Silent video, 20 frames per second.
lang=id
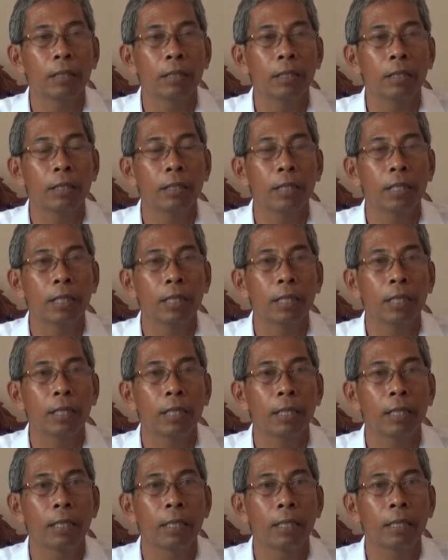
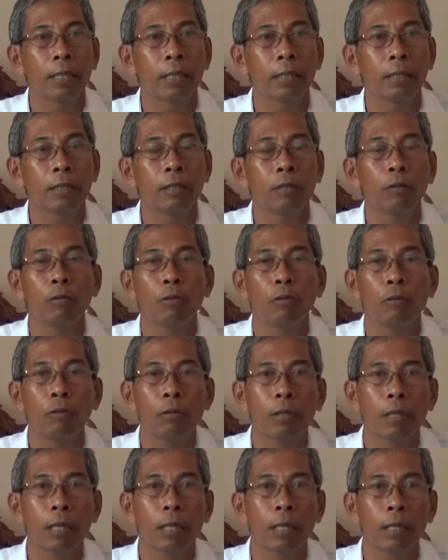tidak seluruh
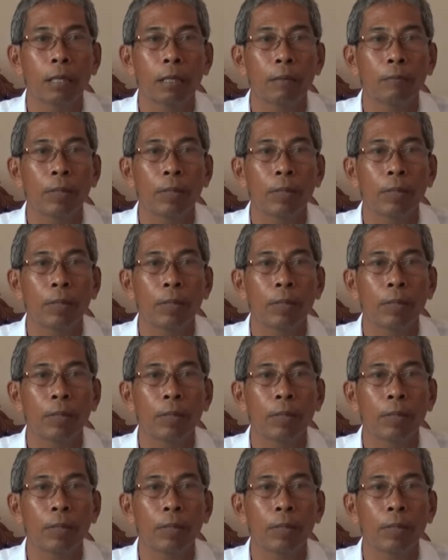ke